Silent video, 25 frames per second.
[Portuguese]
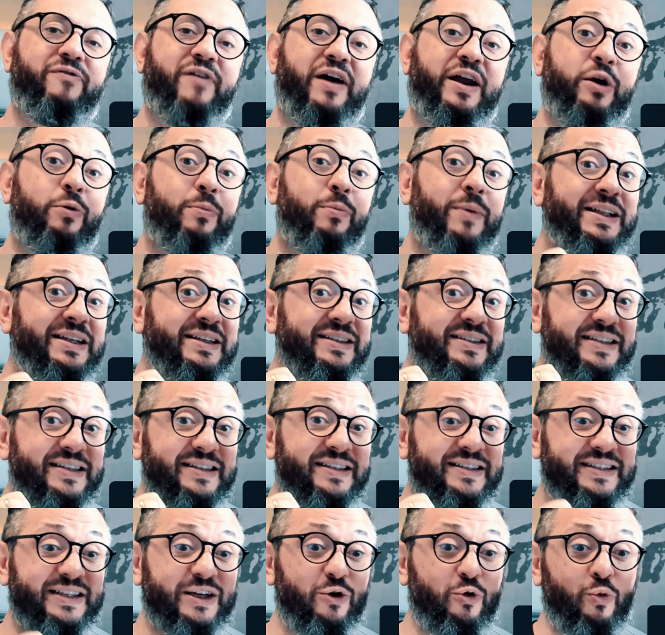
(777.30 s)
É uma
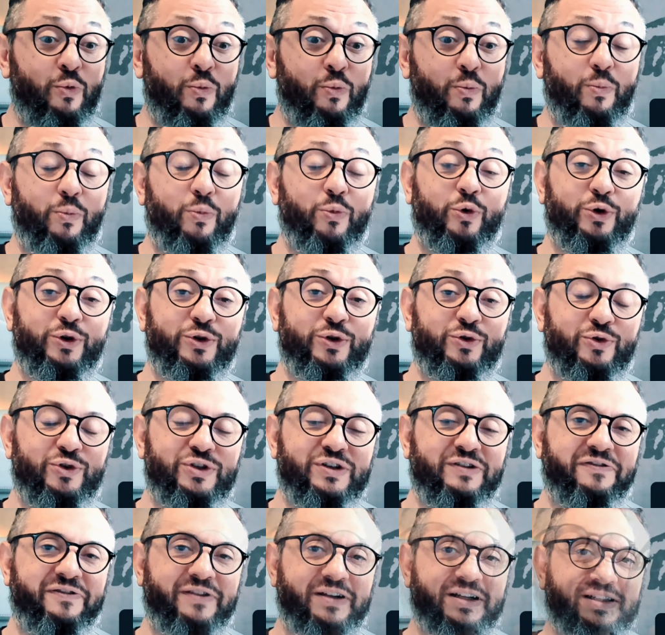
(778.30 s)
decisão muito
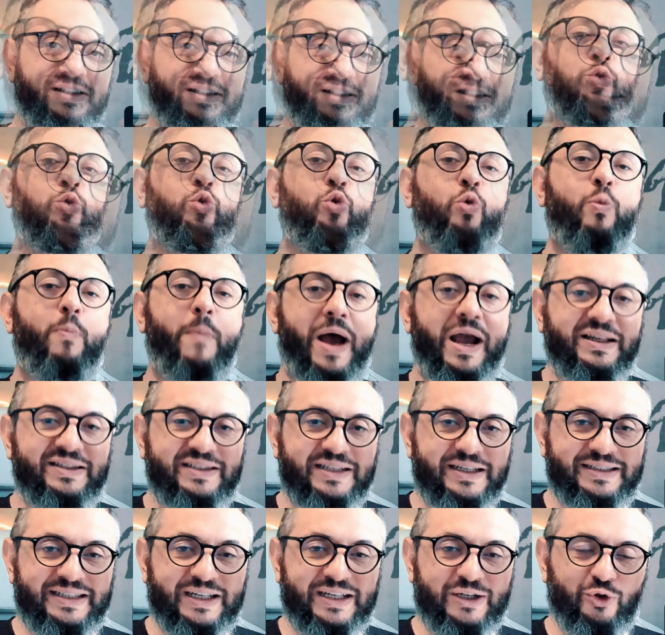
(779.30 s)
difícil. No mais,
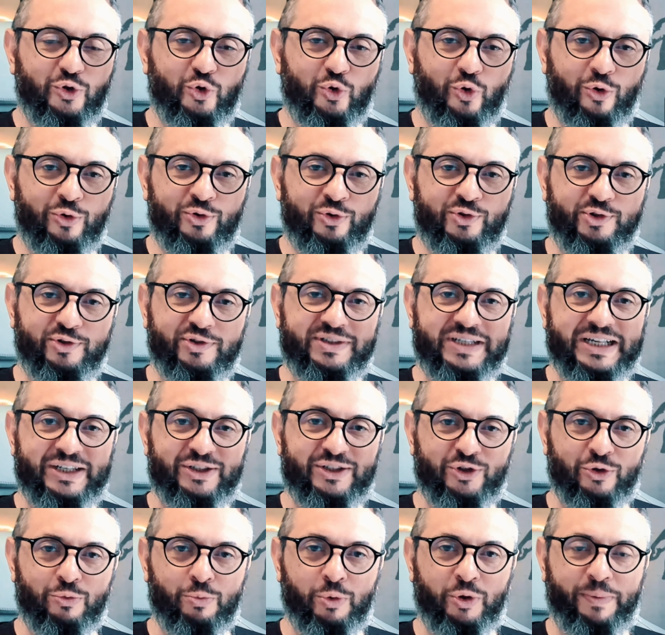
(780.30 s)
desejo todo o sucesso
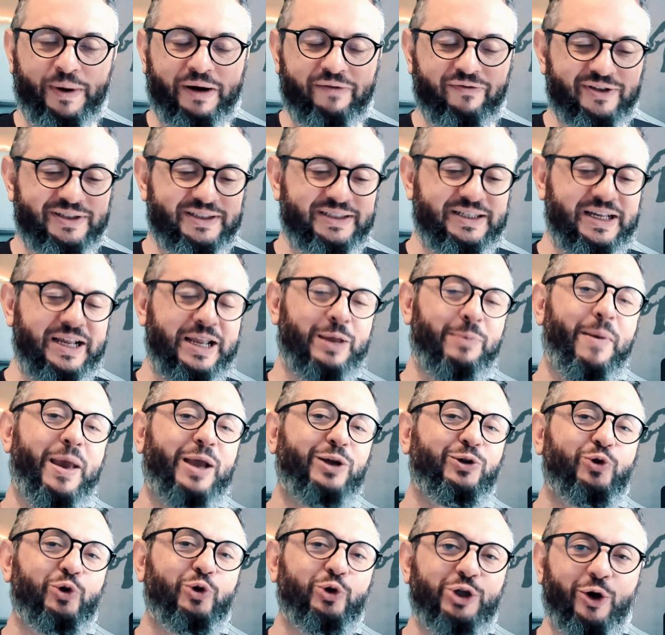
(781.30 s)
do mundo para você e me
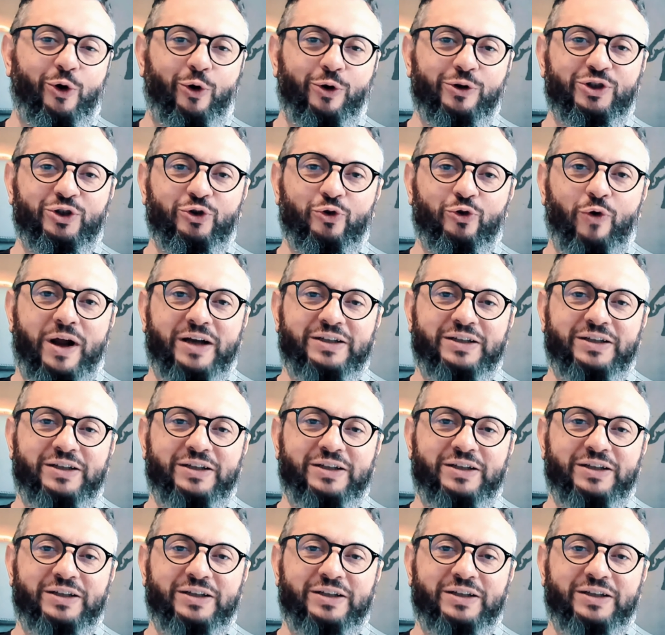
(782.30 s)
ajude a continuar te